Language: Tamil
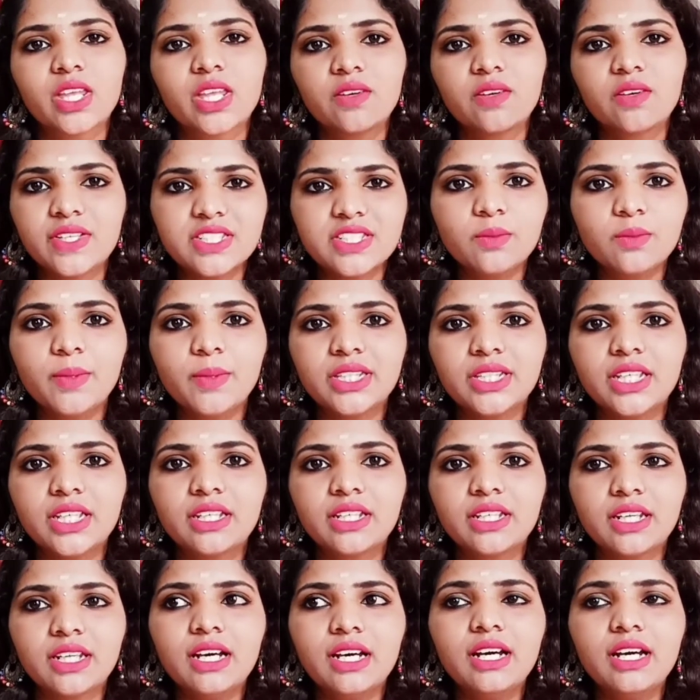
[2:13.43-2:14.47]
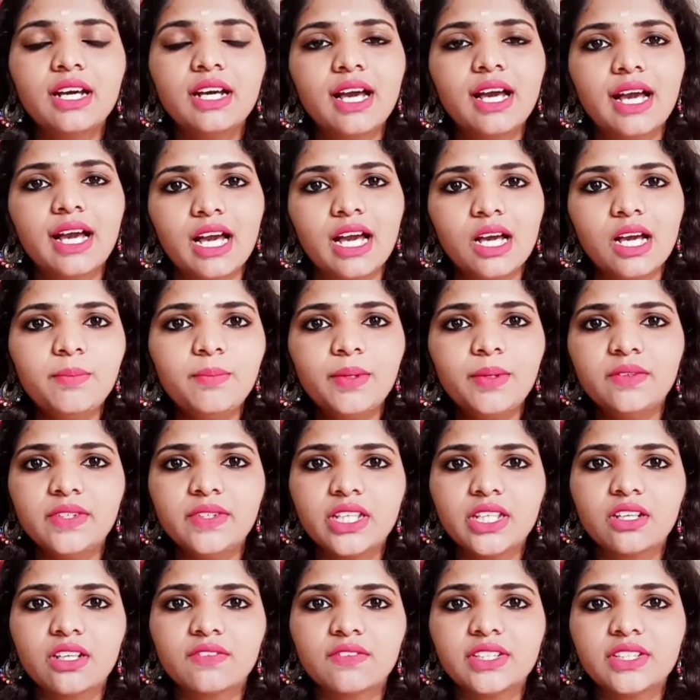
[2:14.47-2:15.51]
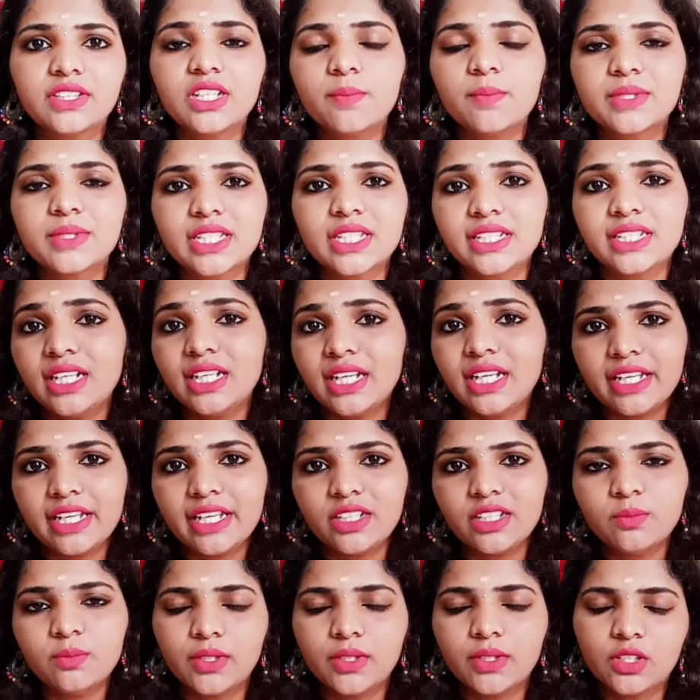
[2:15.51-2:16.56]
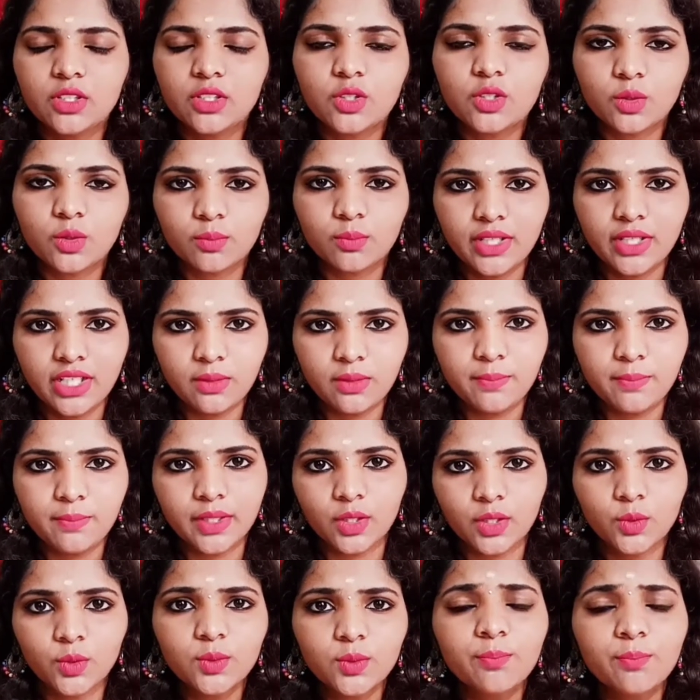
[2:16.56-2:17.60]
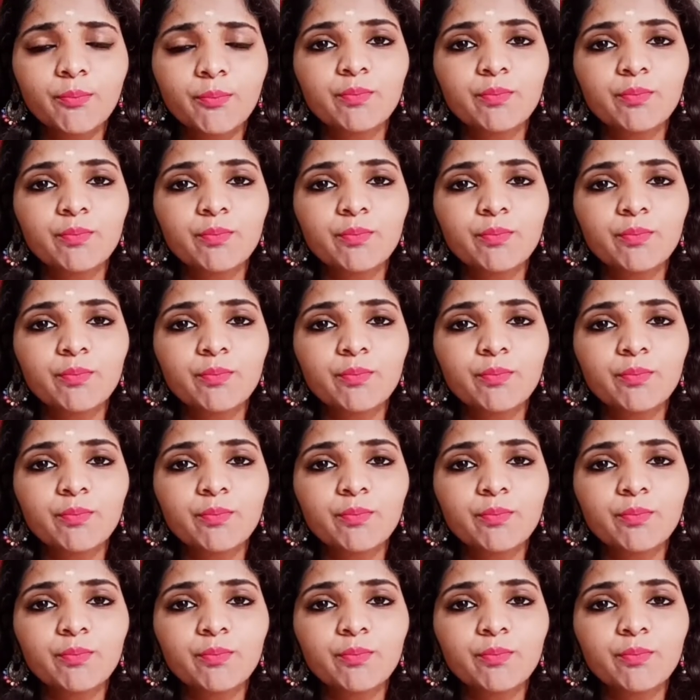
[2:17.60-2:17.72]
ஃபர்ஸ்ட் பார்த்தீங்கன்னா ஆப்பிள் வினிகர் வந்து நம்ம ஸ்கின்னை லைட்டன் பண்றதுக்கு ரொம்ப ஹெல்ப் பண்ணும்